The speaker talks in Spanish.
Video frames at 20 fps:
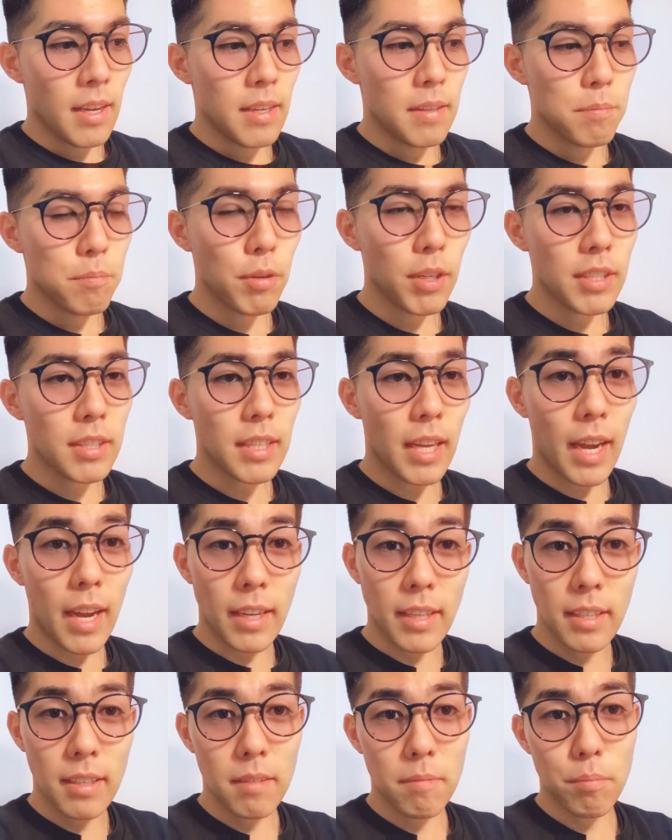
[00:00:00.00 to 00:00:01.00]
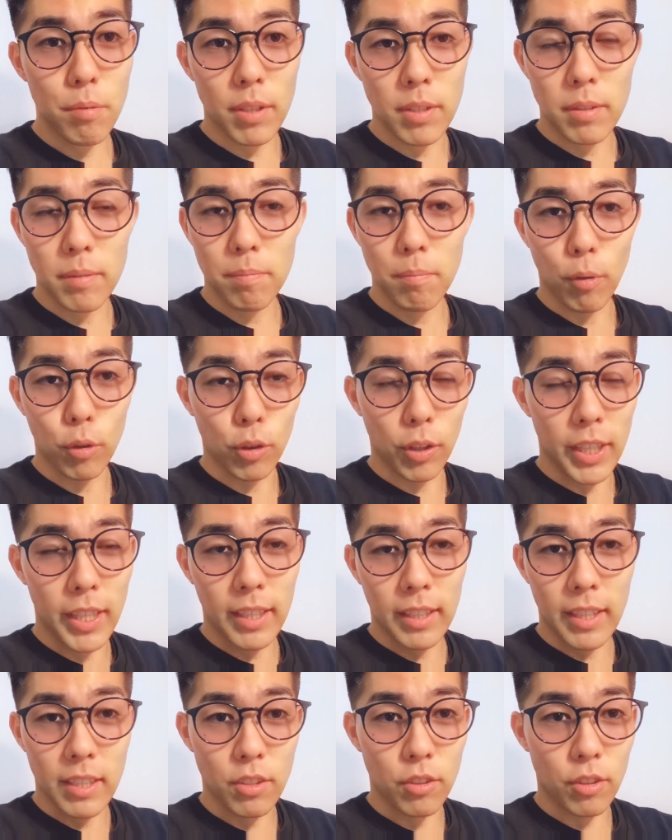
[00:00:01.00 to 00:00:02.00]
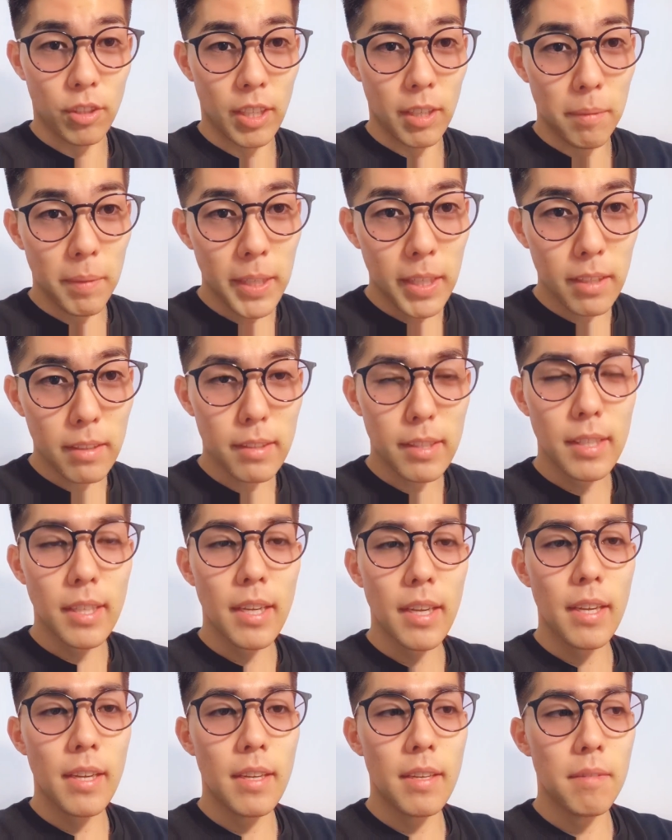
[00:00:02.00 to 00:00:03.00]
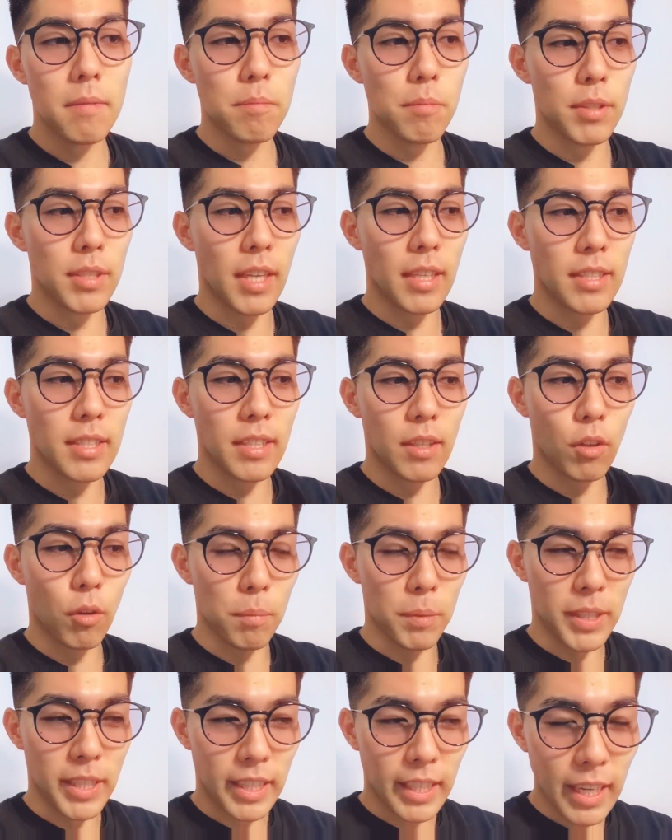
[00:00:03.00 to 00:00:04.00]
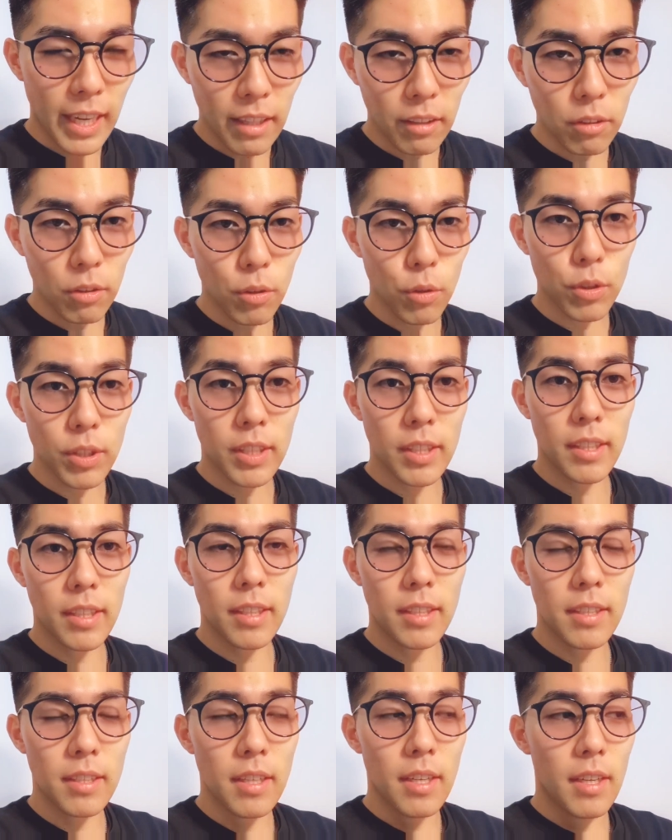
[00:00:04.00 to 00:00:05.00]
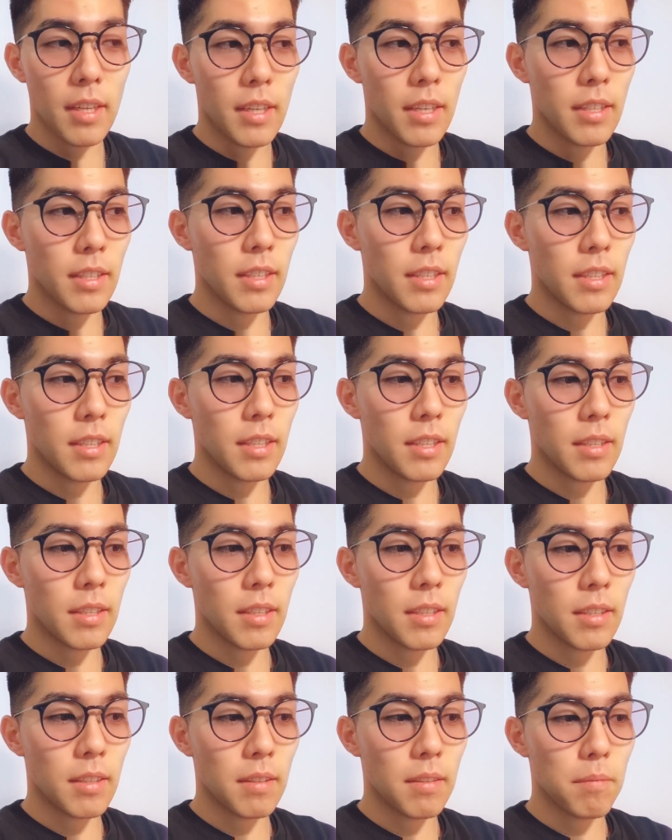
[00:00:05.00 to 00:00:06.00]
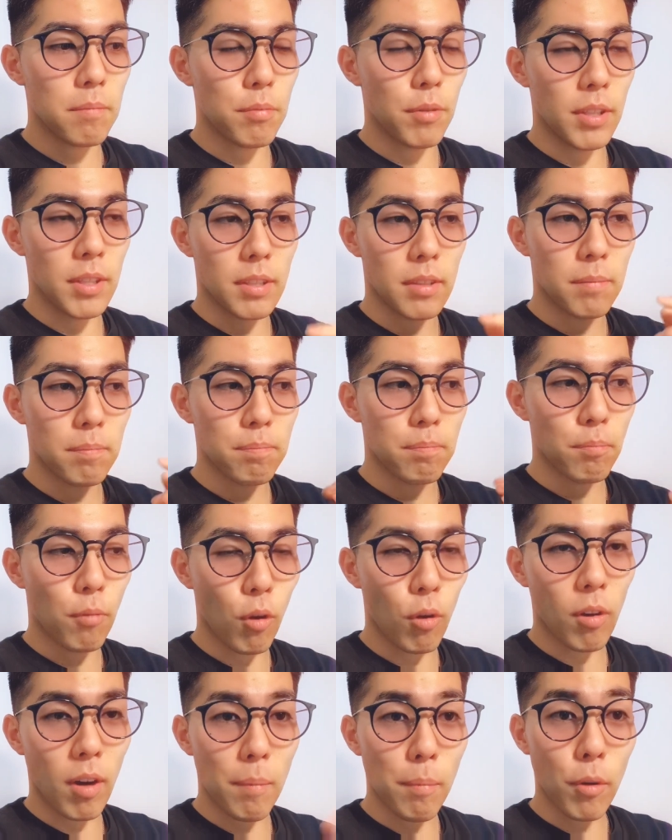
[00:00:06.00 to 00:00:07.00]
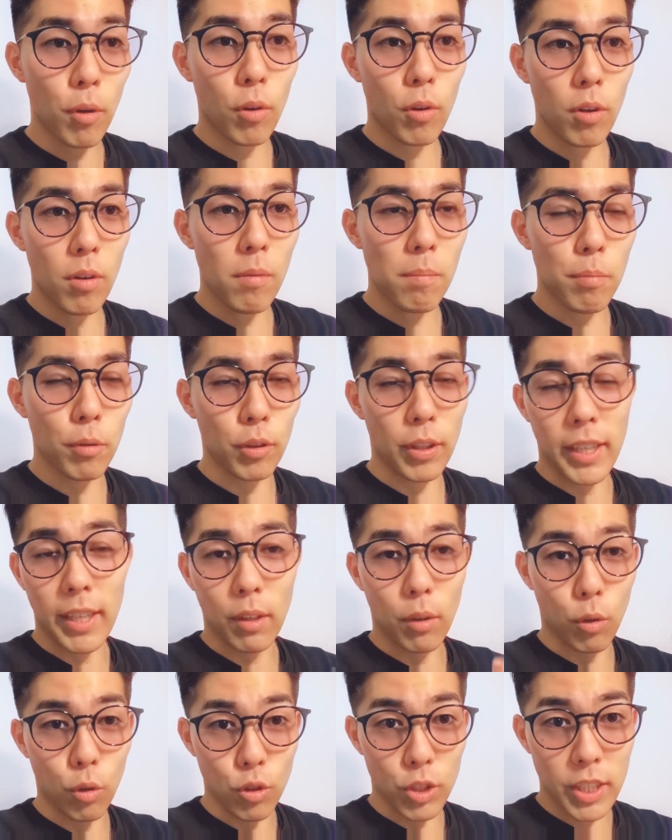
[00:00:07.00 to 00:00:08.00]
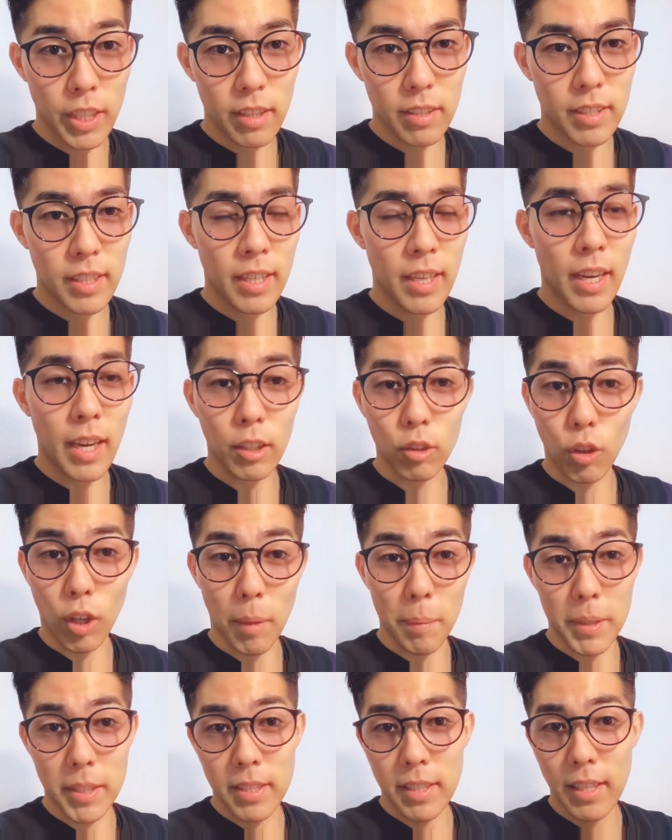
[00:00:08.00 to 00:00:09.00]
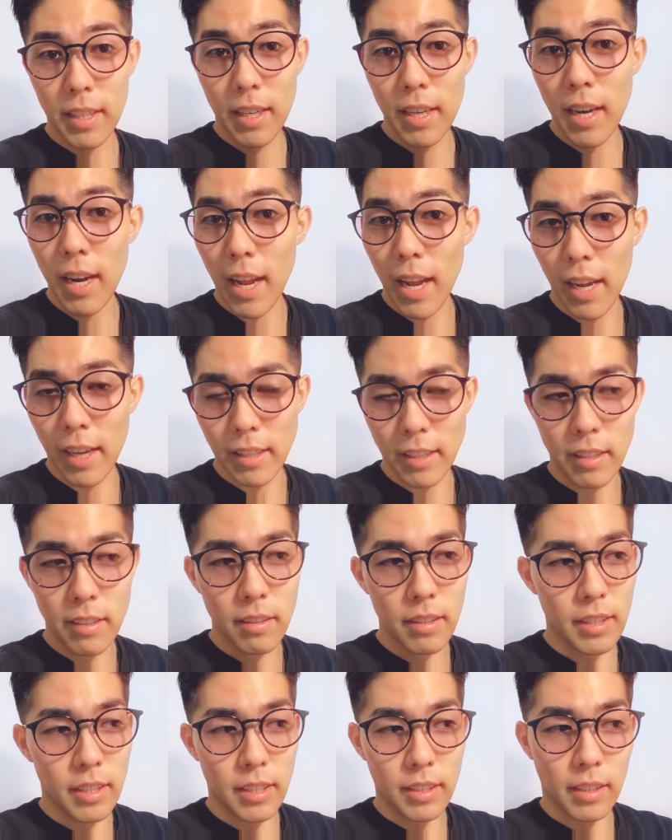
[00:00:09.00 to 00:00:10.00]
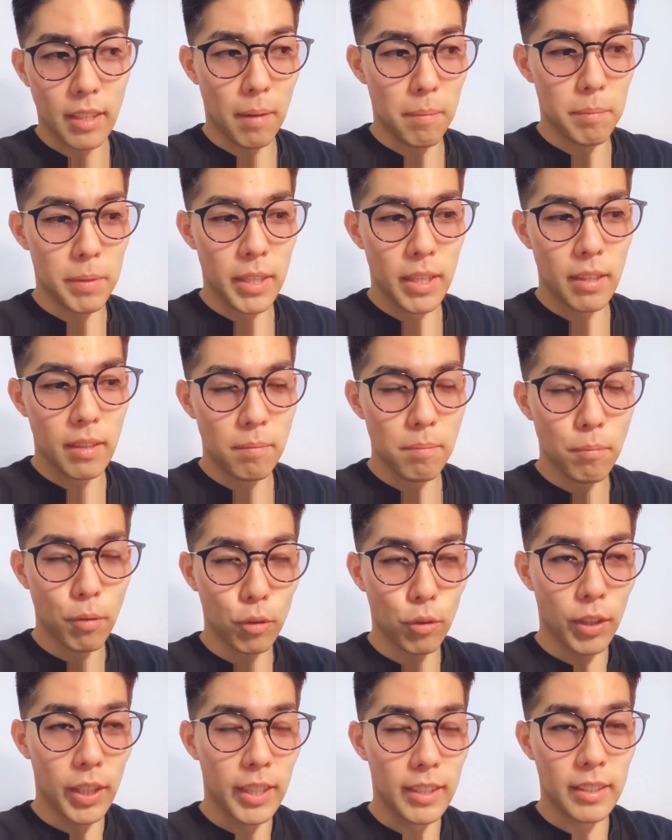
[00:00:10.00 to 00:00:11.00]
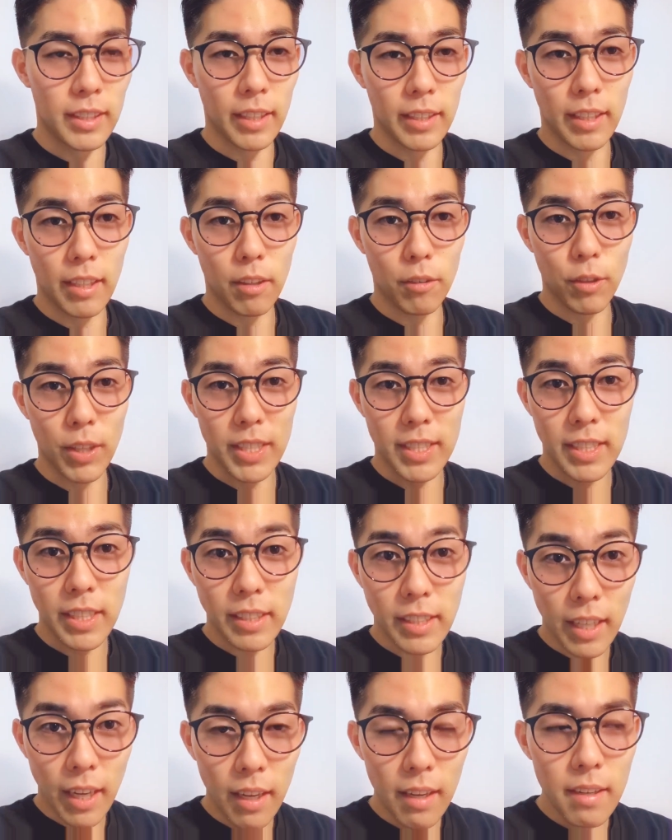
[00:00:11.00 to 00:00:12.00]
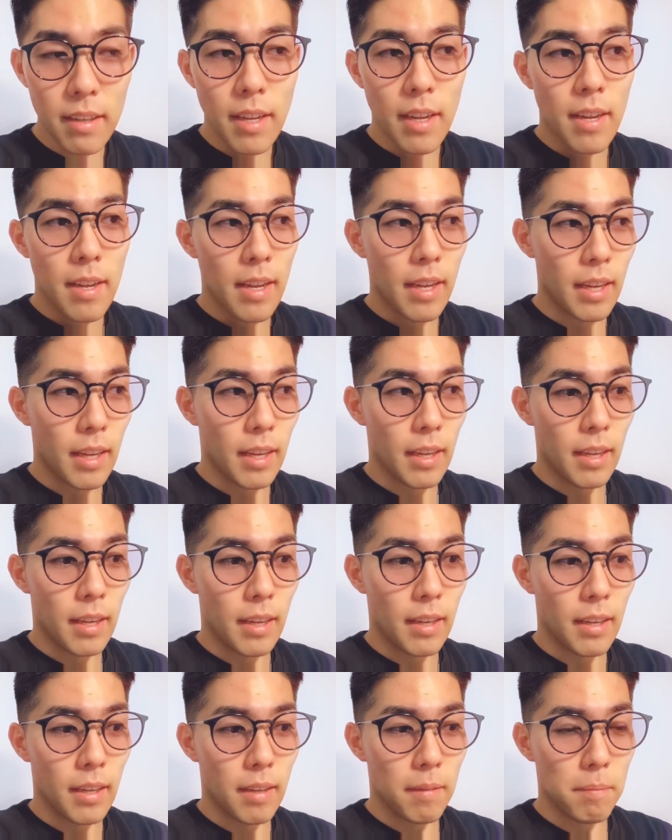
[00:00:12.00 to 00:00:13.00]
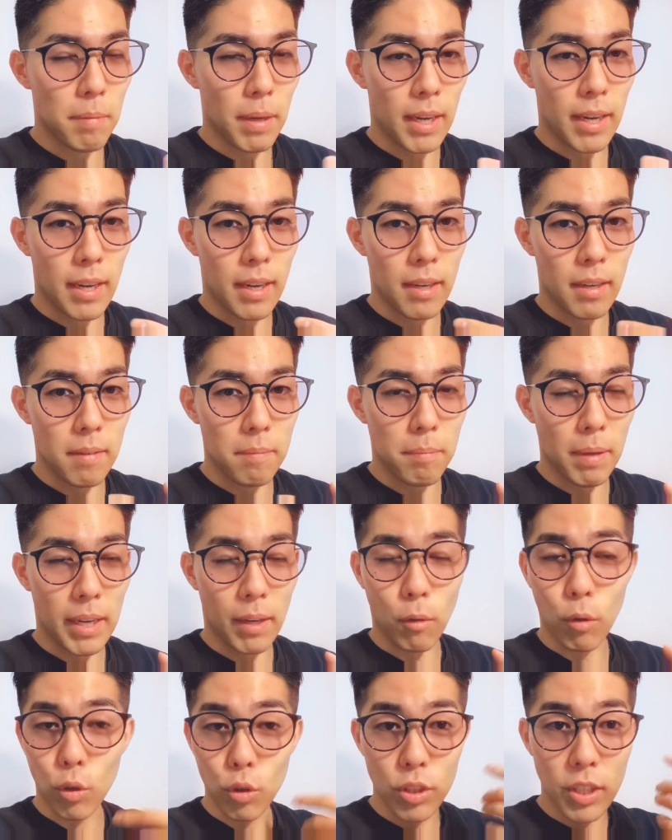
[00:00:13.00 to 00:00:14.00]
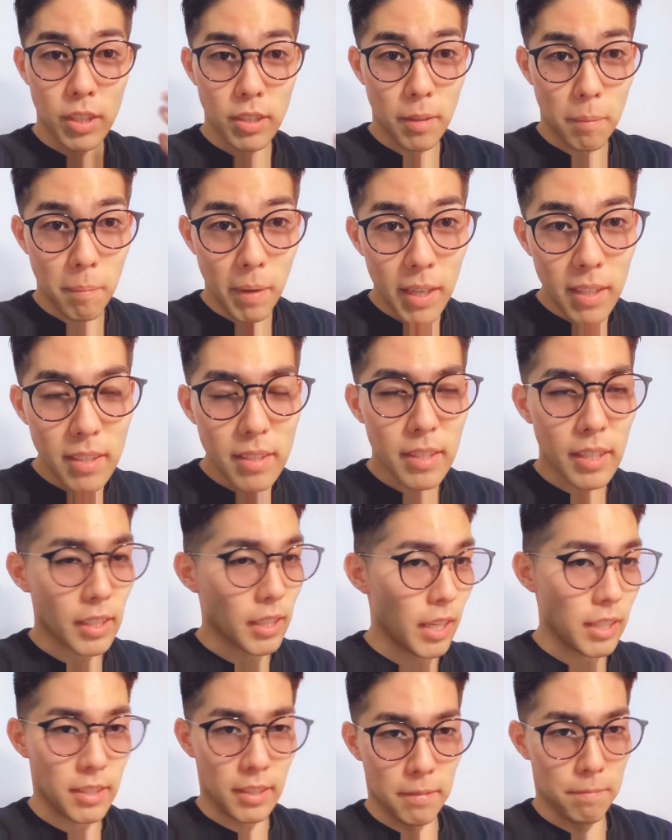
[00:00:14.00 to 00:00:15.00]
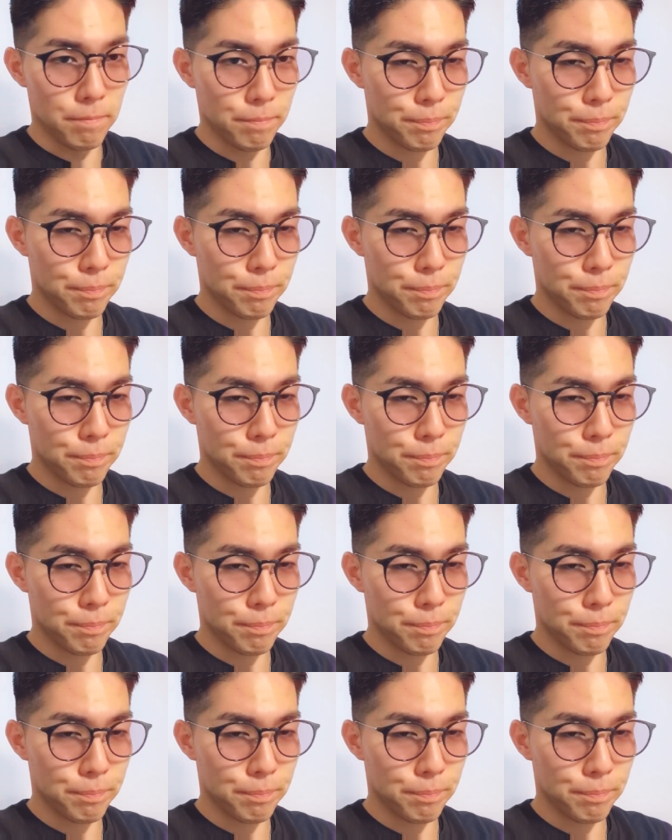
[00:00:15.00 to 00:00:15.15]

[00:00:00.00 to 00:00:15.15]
pues ahí pues podrían escribirse, pues así comunicándose y pues poco a poco podrían conocerse a través de Line y también podrían tener una cita eh, para, conocerse más y así.